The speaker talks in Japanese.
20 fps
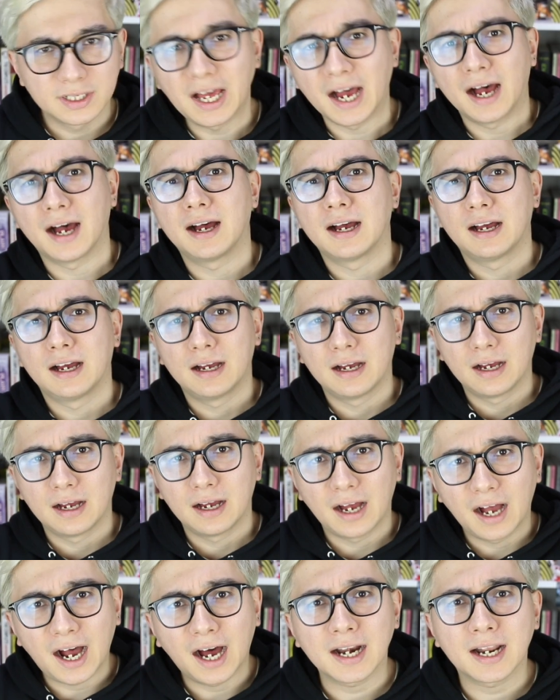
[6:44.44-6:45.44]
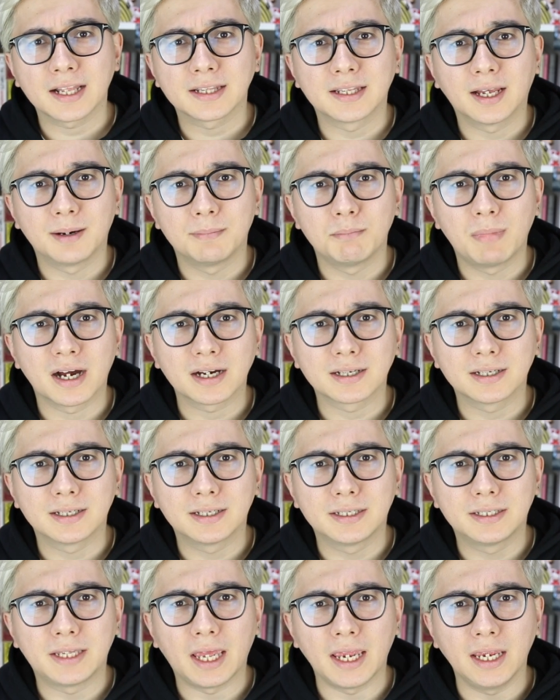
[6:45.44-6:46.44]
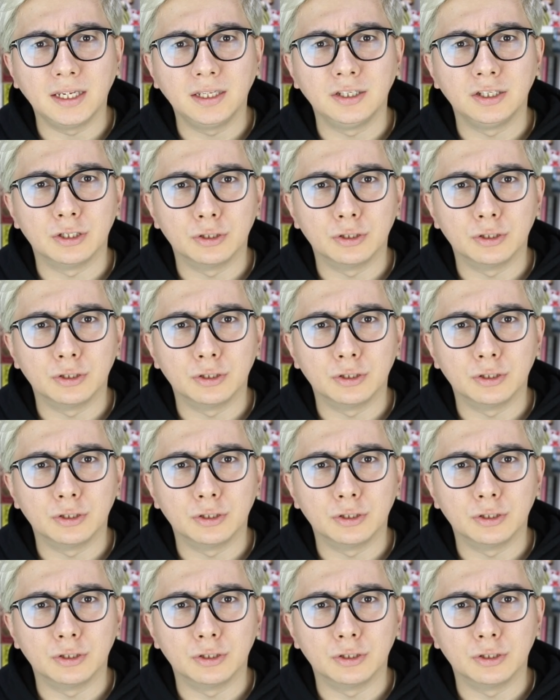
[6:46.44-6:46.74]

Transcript: が、新田真剣